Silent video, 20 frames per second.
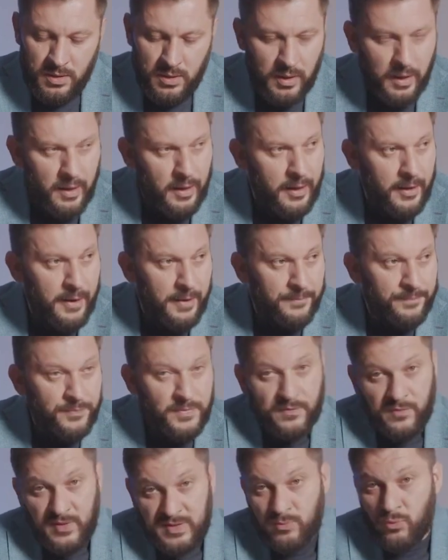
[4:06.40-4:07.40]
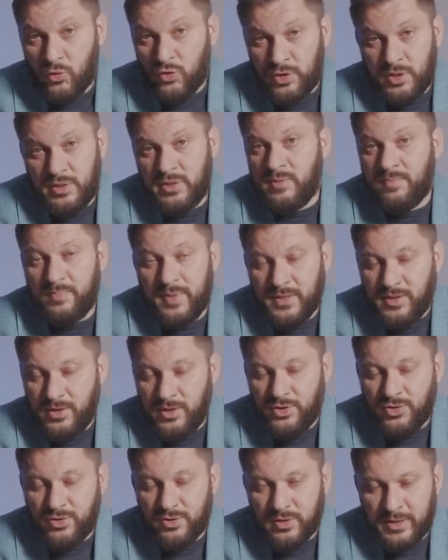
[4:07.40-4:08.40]
А, возможно,
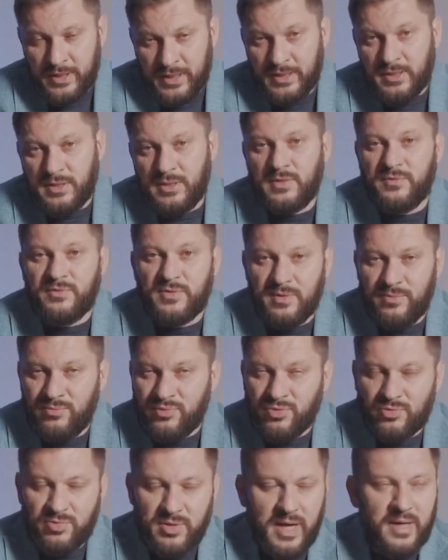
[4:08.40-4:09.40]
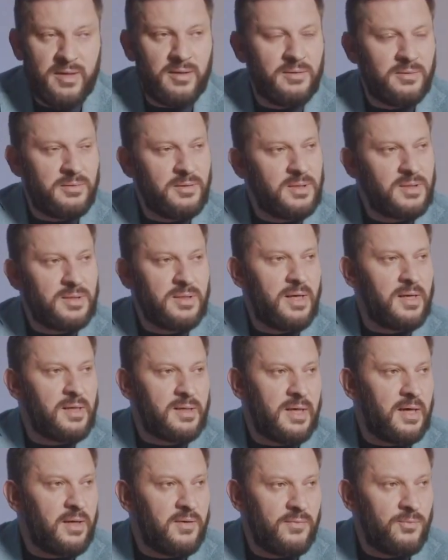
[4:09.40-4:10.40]
симпатичен, красив, там, брутален. Не знаю,
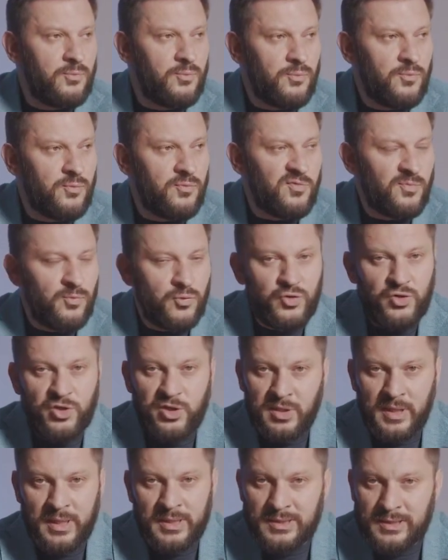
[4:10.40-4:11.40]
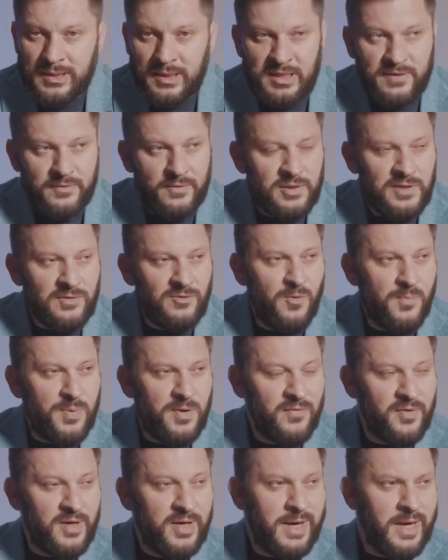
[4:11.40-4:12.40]
как в мужчине оценивать его
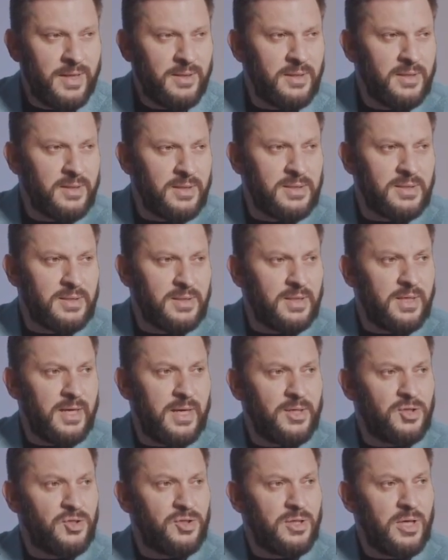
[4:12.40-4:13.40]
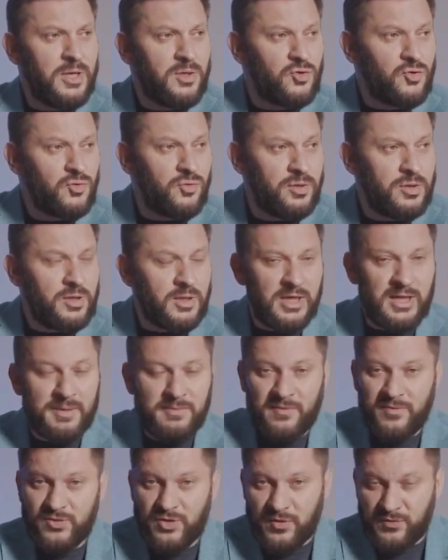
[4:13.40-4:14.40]
привлекательность. Я считаю, что это как
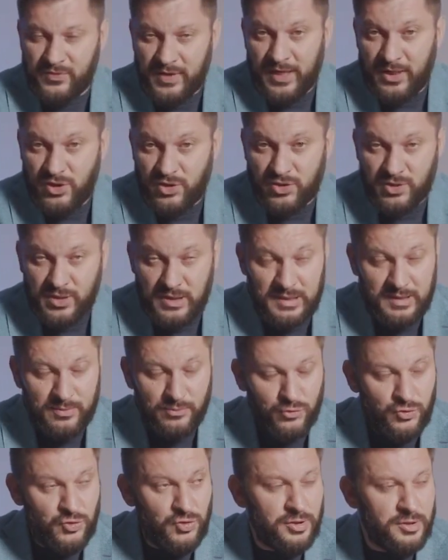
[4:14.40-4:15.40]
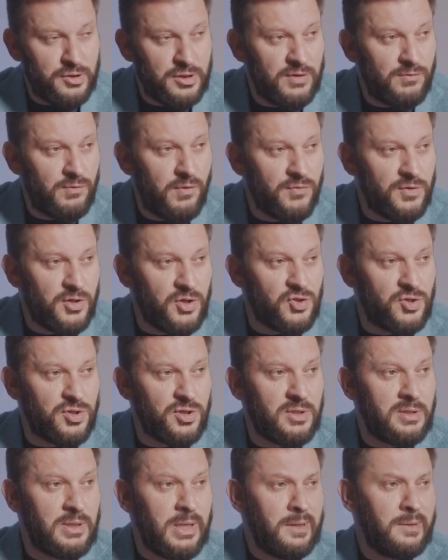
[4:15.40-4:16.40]
бы вообще вторично для мужчины, его
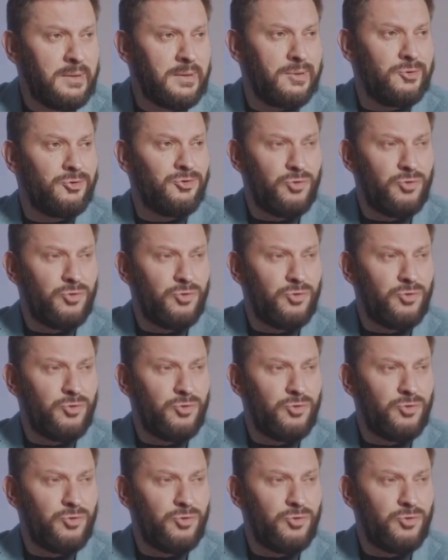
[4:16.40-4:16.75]
внешние данные.